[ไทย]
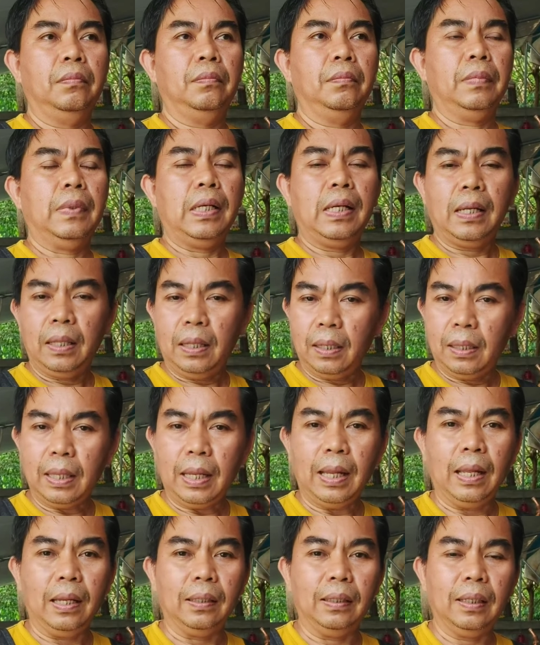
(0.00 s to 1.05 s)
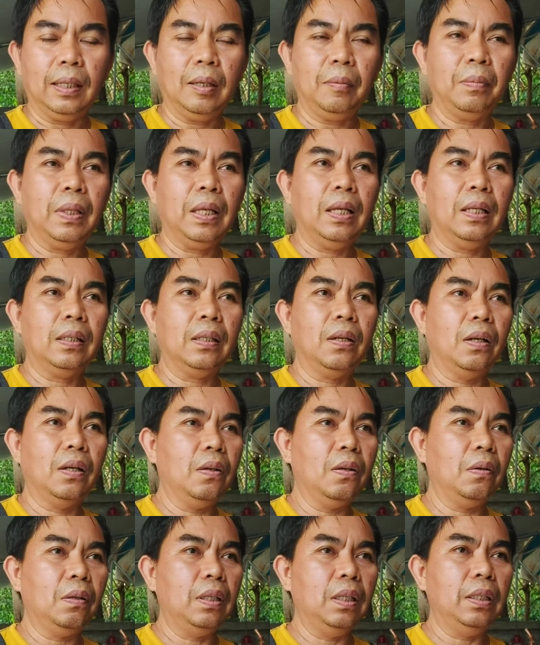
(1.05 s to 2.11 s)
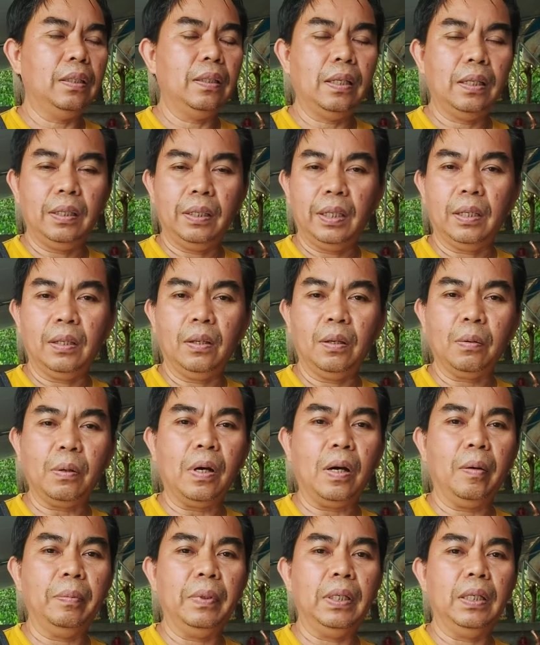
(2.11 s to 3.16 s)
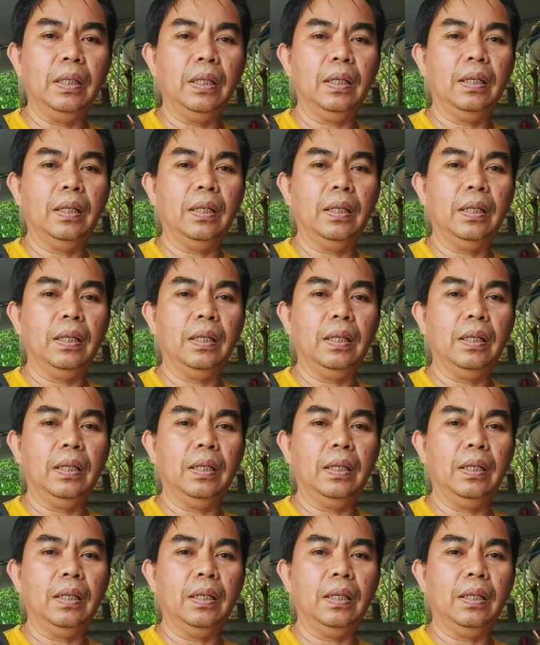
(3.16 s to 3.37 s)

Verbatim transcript: ปัญหาต่างๆนะครับ ท่านก็ต้องคิดละเอียดรอบคอบนิดนึง